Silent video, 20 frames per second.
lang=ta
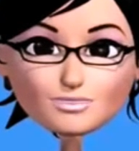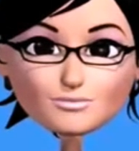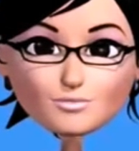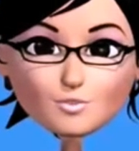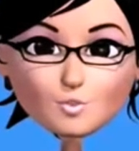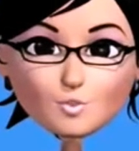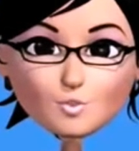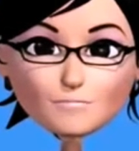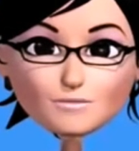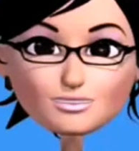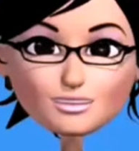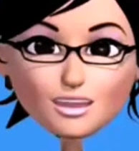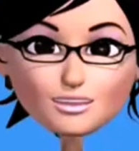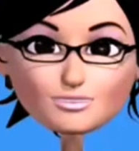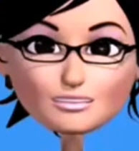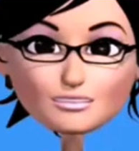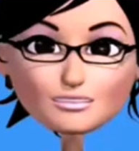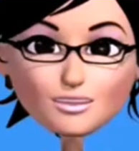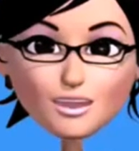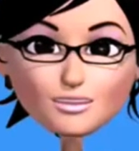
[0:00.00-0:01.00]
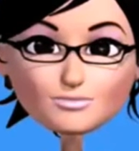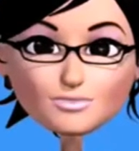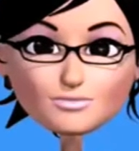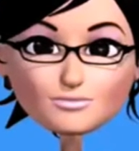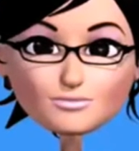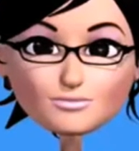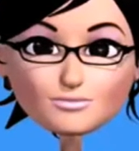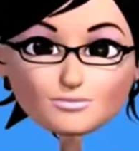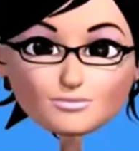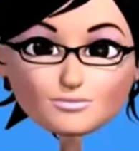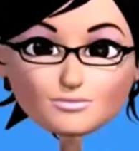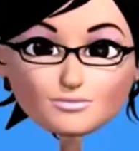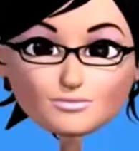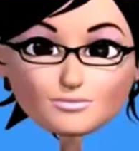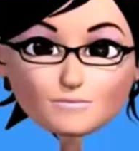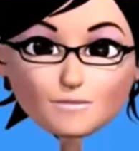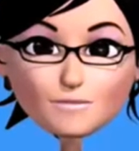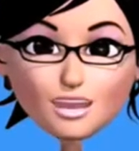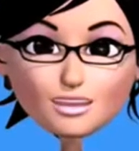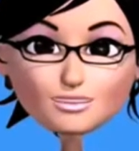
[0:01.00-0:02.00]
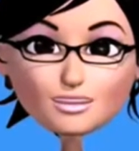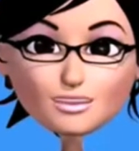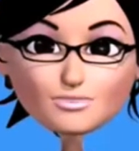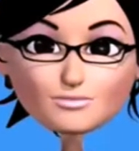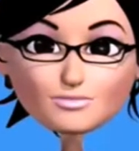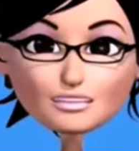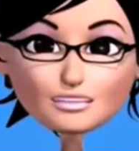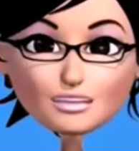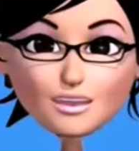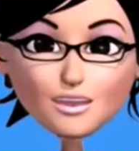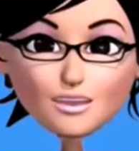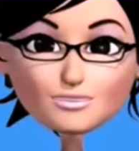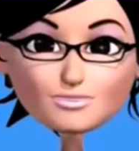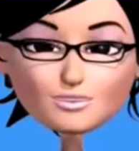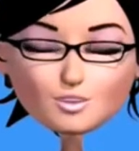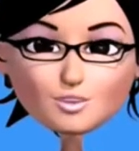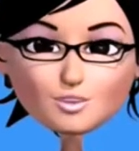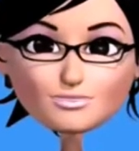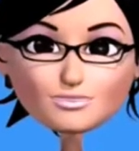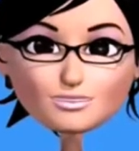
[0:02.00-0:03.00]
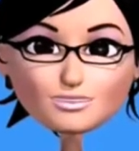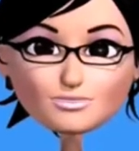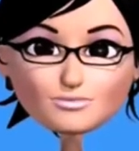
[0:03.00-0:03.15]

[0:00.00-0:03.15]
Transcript: ஐந்தாவது நாள் தேவன் ஆறுகளிலும் கடலிலும்